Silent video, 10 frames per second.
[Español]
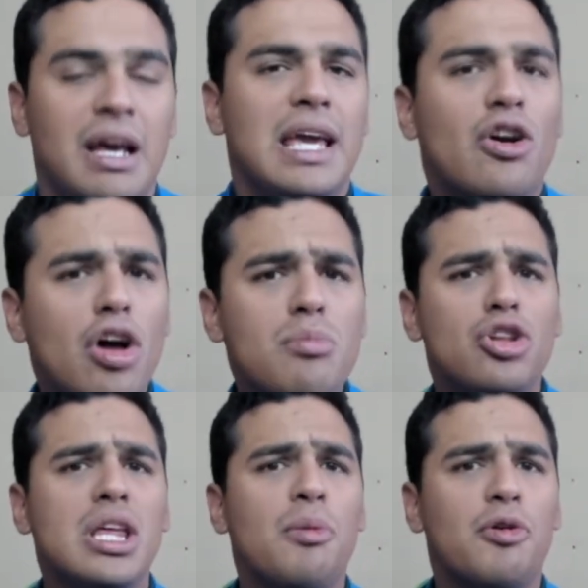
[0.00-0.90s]
Y con
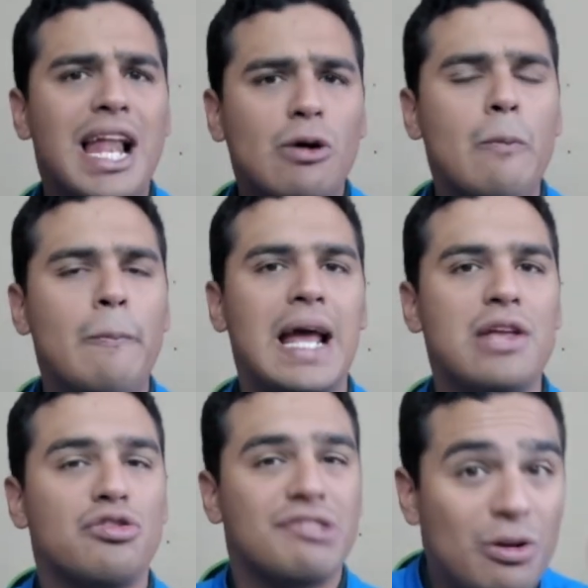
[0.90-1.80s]
motivo del
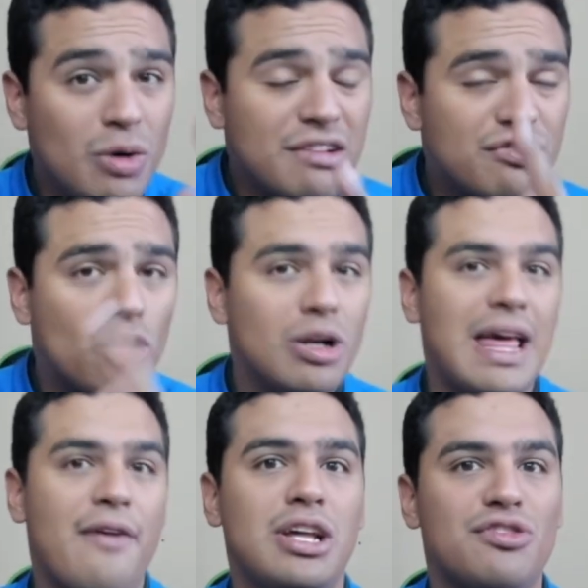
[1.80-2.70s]
cumpleaños de nuestro
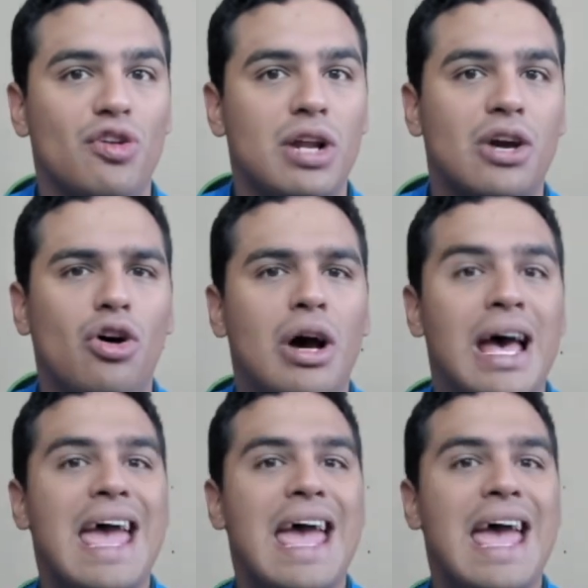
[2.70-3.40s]
goleador histórico,